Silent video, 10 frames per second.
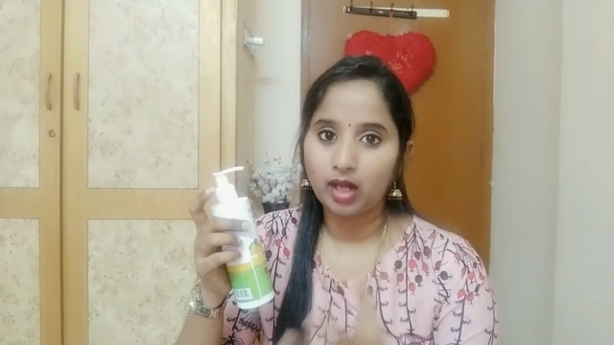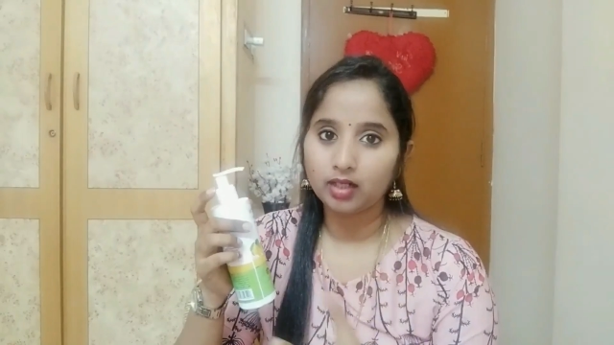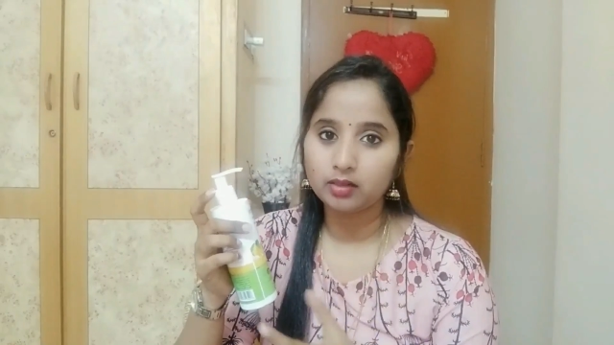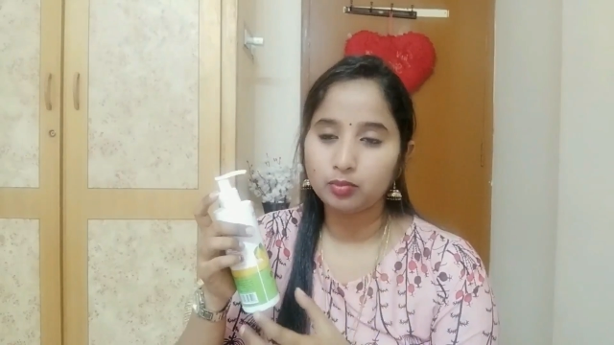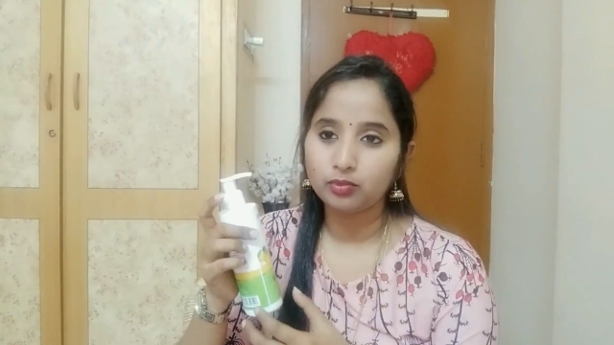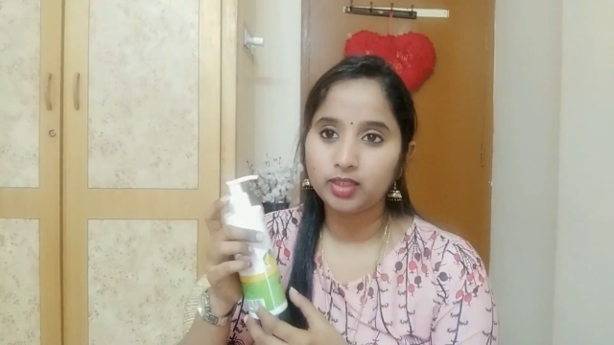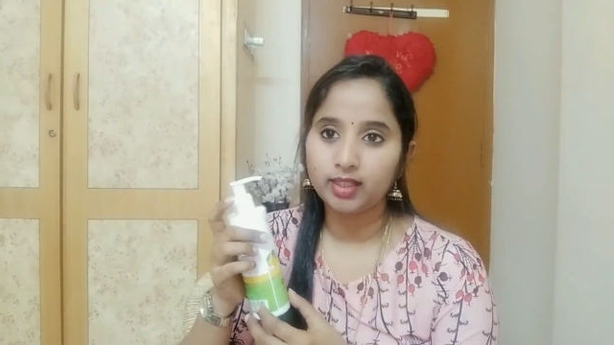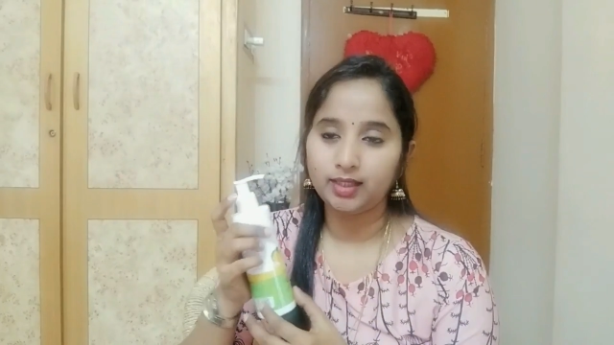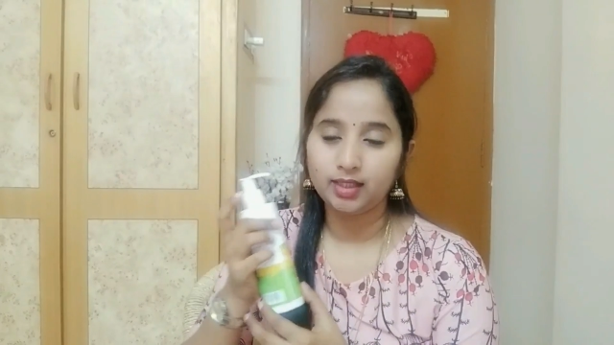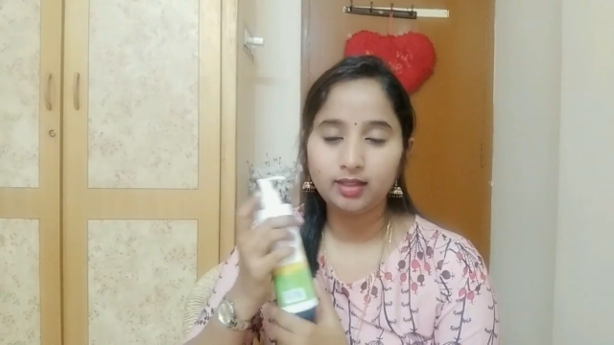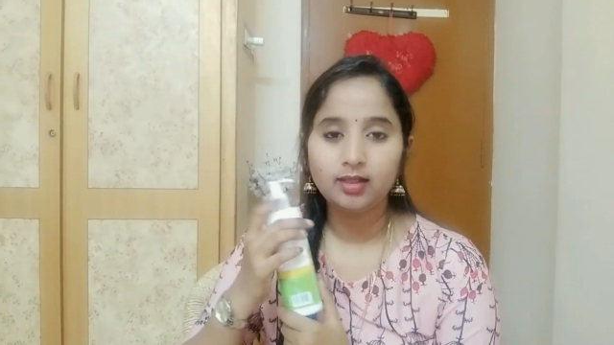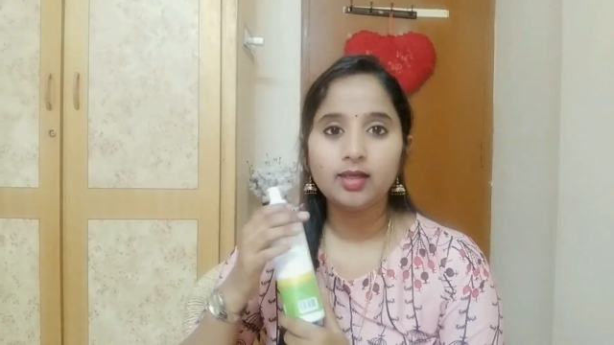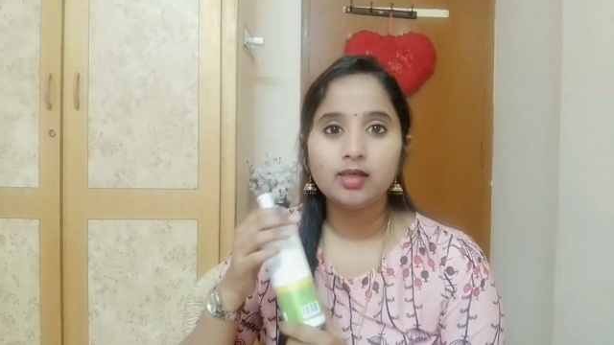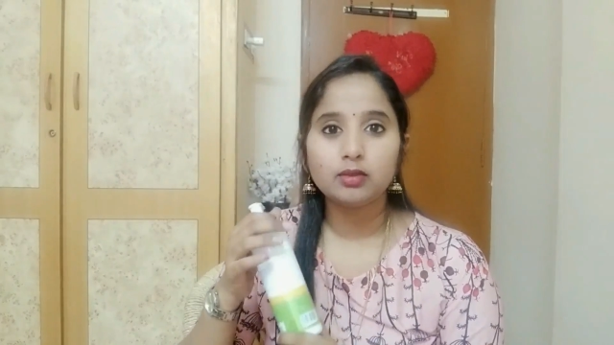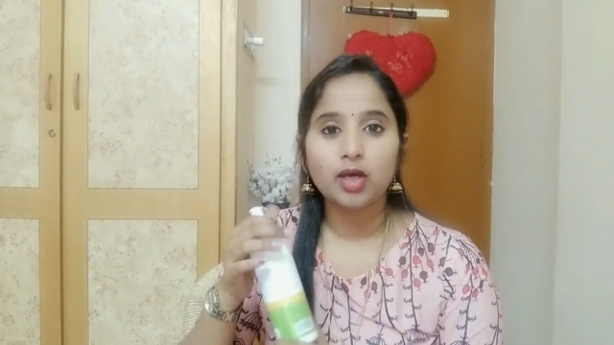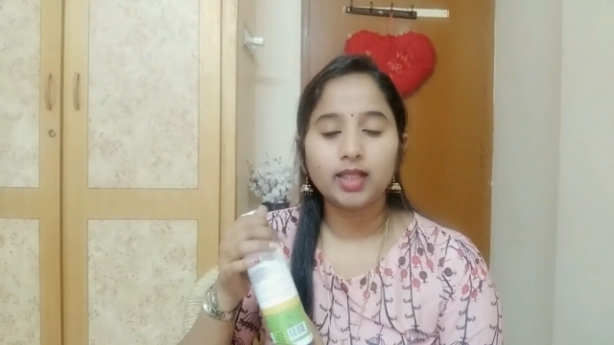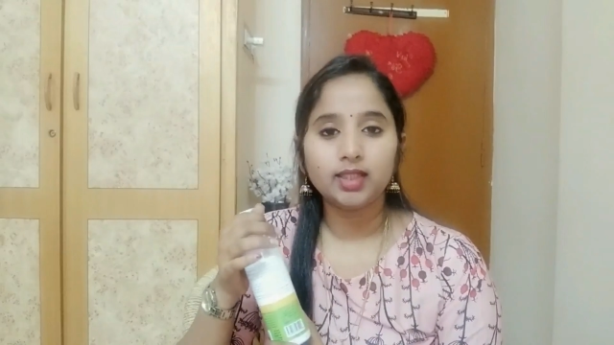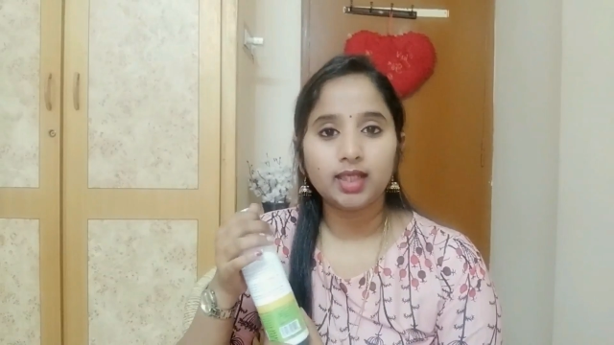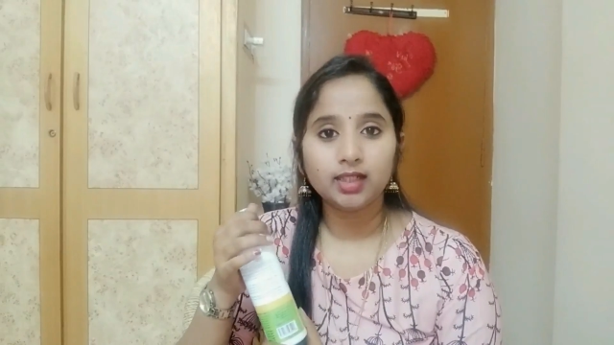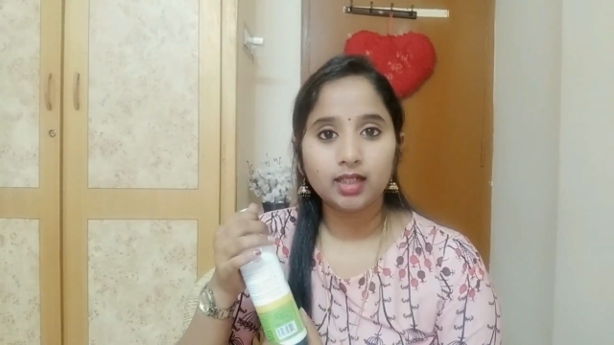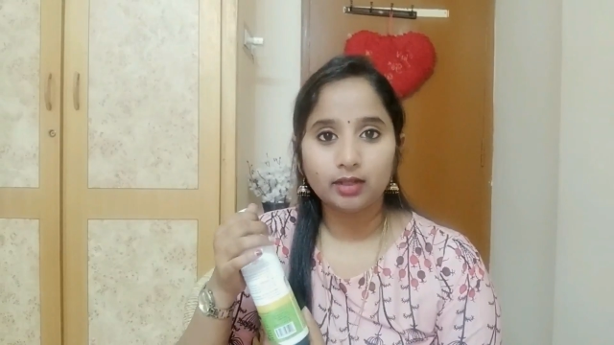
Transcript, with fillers: బాగా స్మూత్ అయింది సో అందుకే నేను